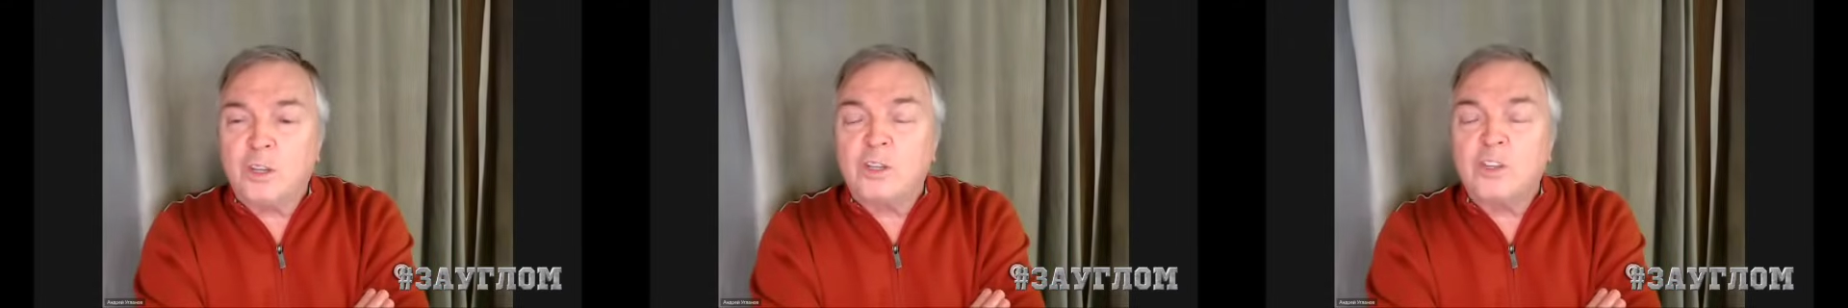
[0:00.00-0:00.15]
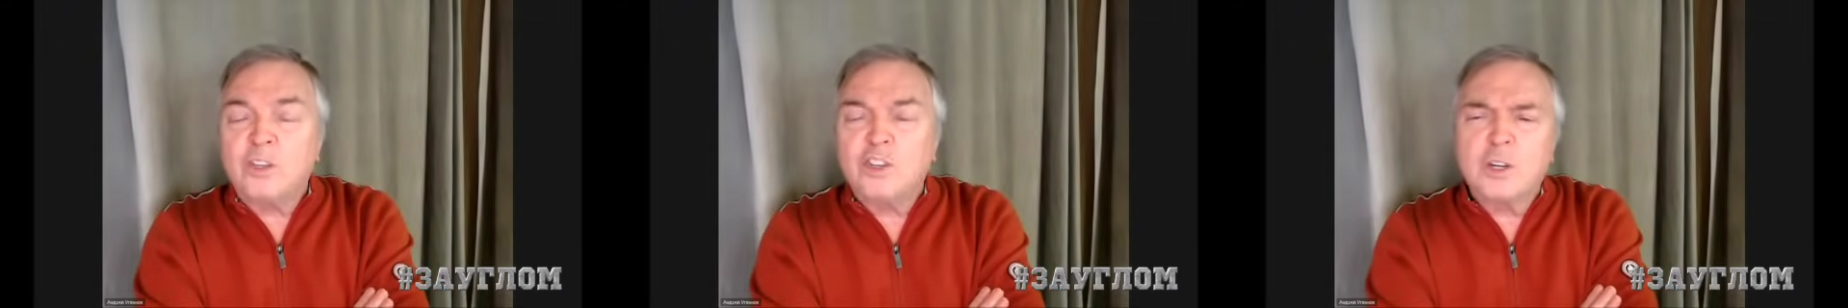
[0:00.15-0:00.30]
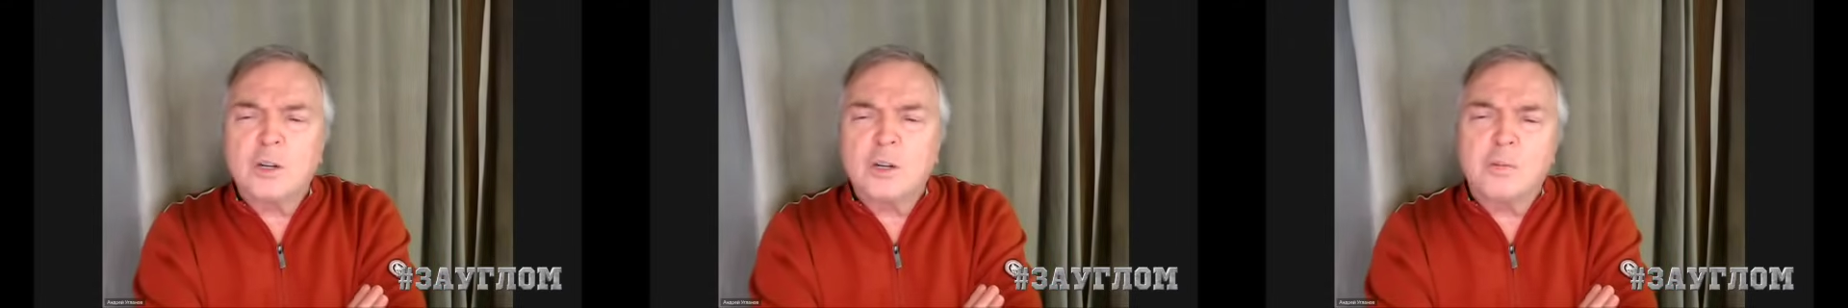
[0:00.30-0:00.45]

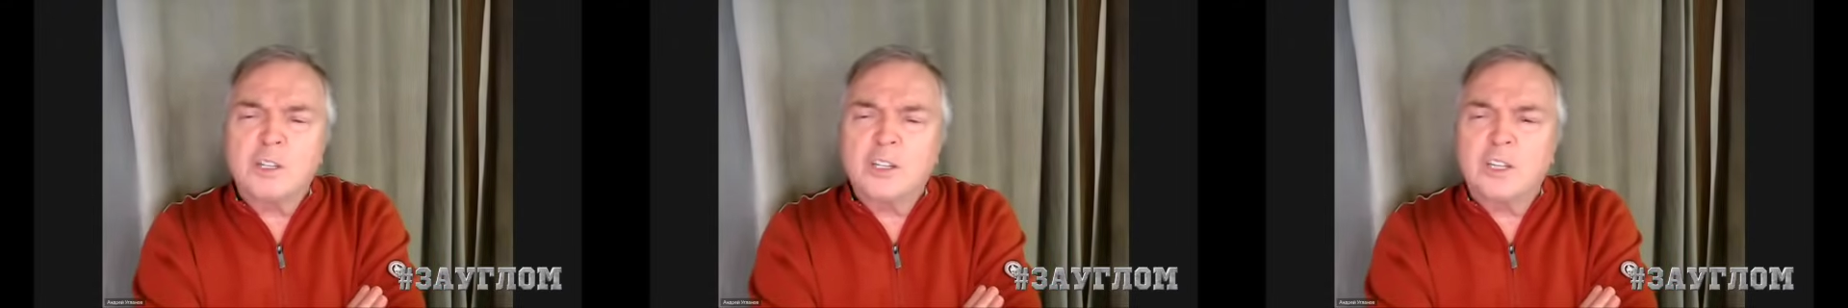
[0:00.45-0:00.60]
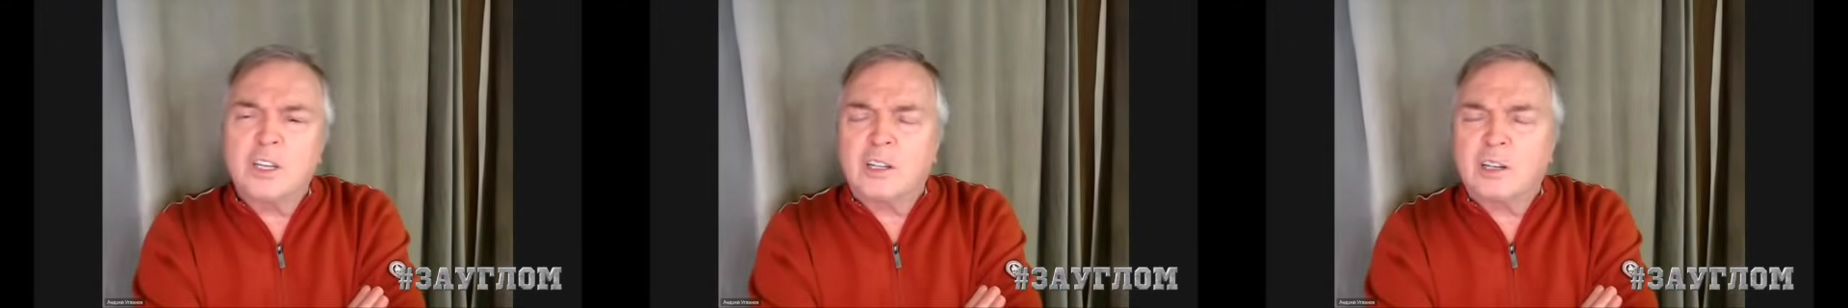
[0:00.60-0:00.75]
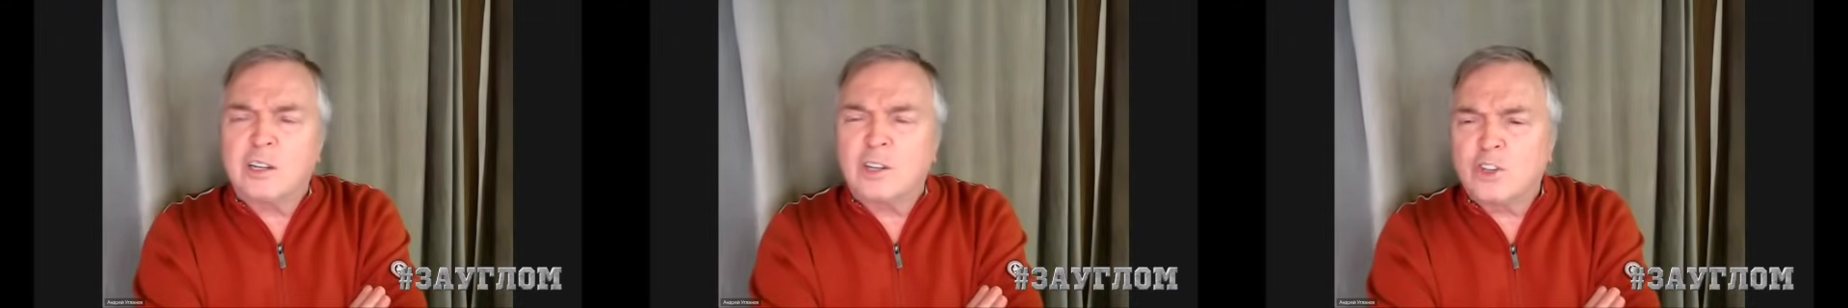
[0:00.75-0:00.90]
и чем
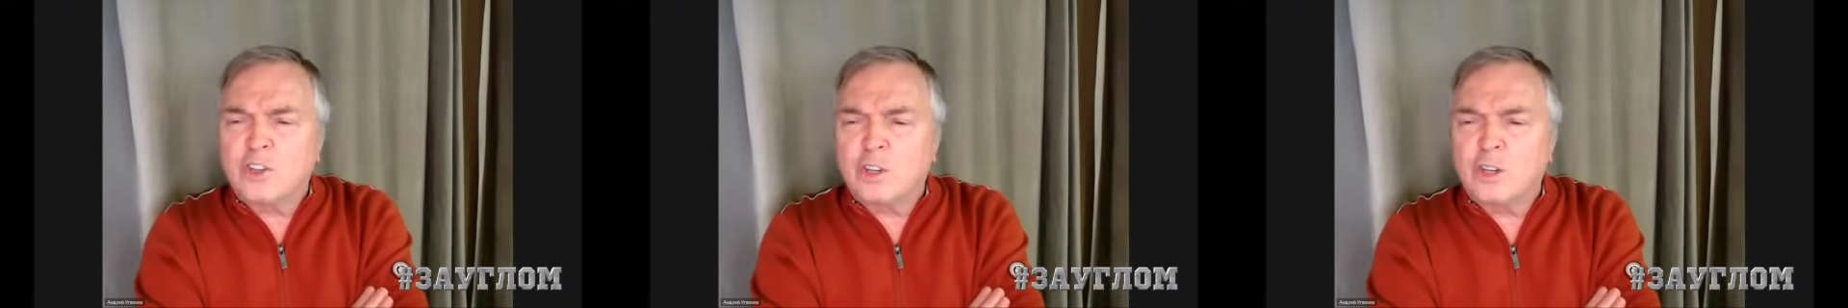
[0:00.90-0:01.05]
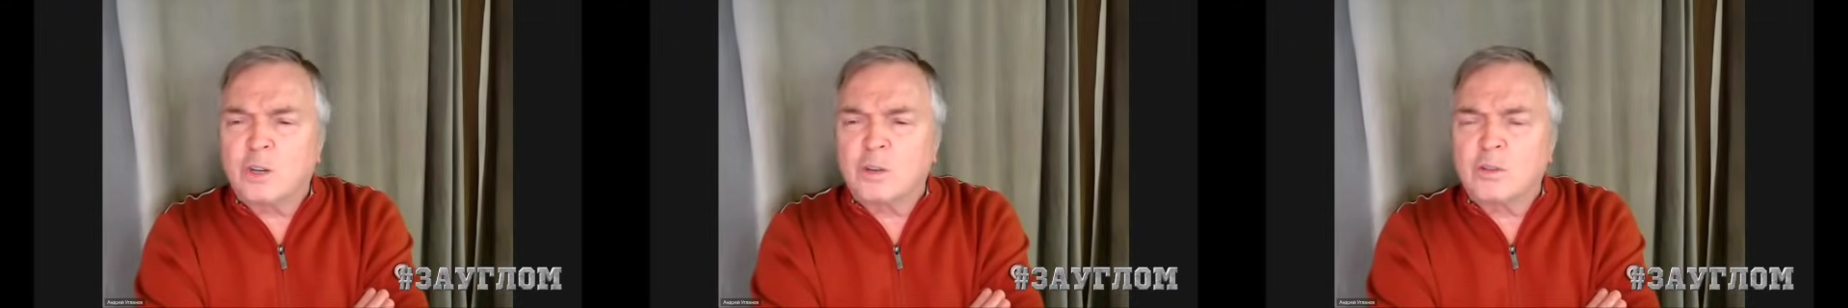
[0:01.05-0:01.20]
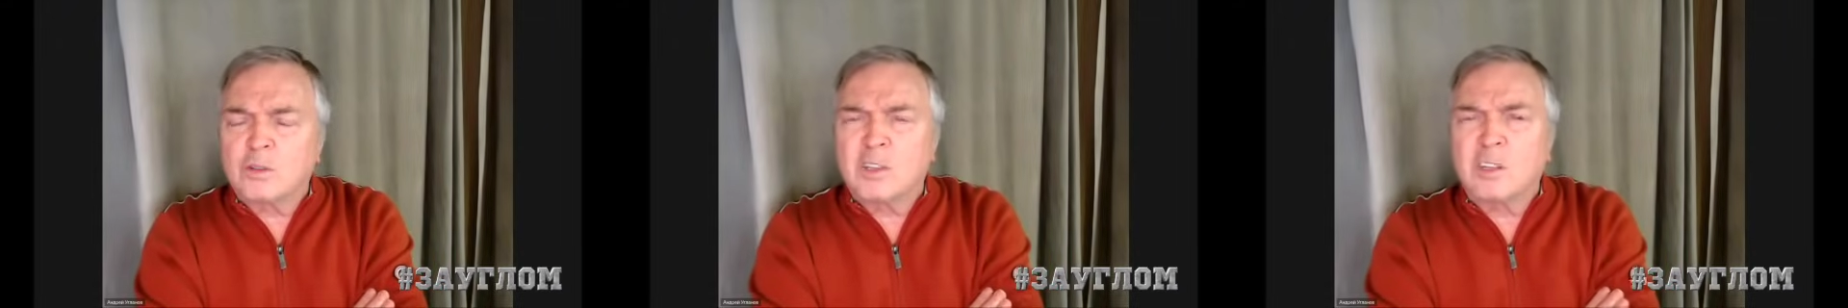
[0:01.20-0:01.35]
они
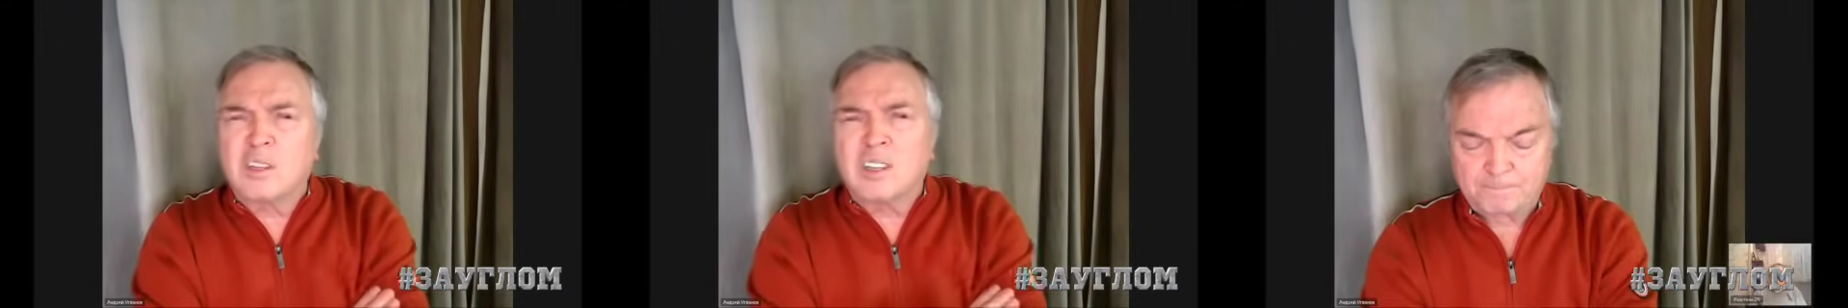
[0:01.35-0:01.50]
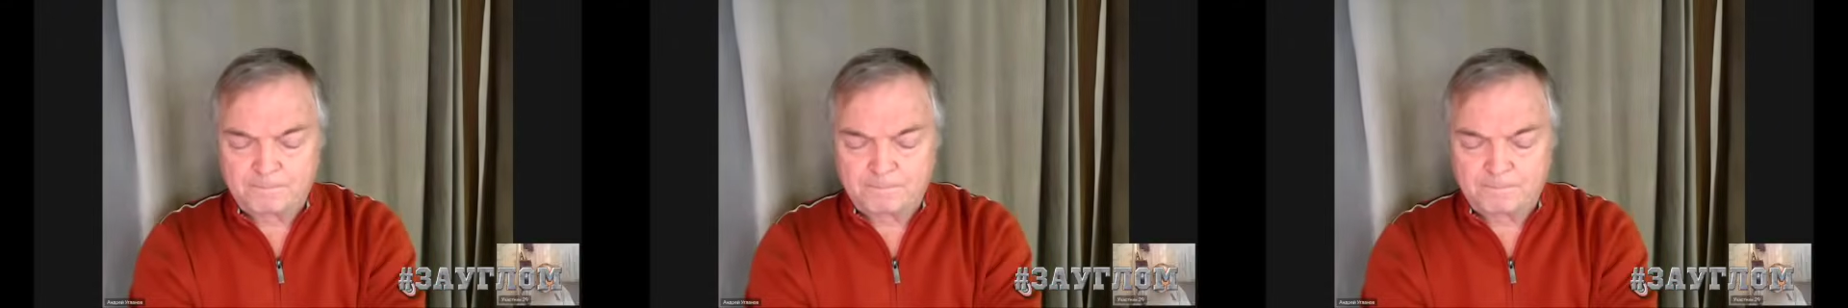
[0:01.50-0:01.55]
отличаются?